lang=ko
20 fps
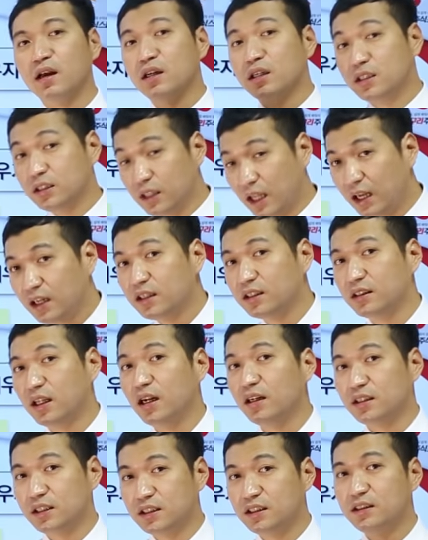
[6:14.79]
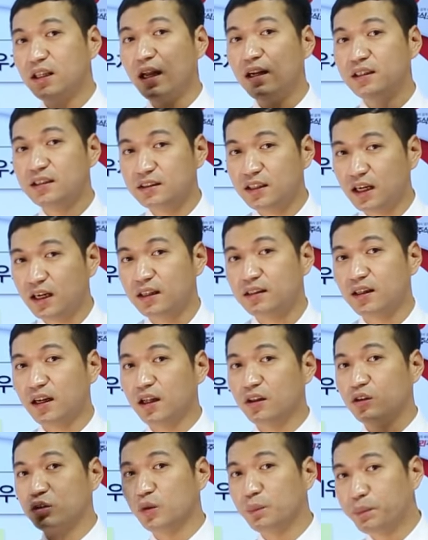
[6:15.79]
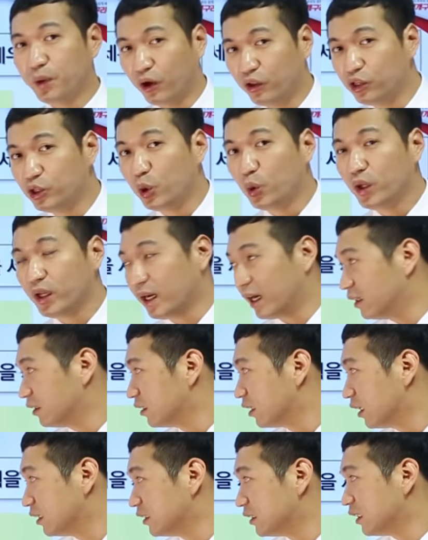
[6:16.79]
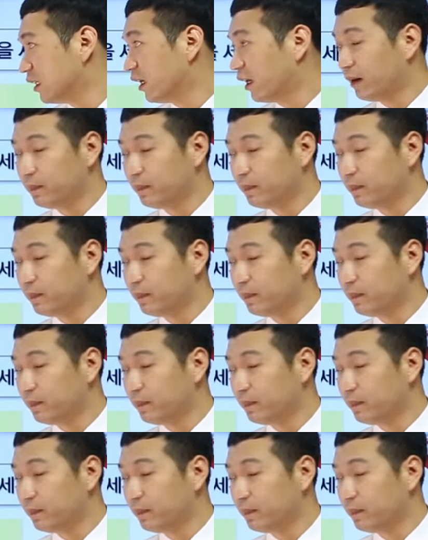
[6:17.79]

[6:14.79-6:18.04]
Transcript: 그날 그날 그달 그달에 따라서 좀 변동이 가능한지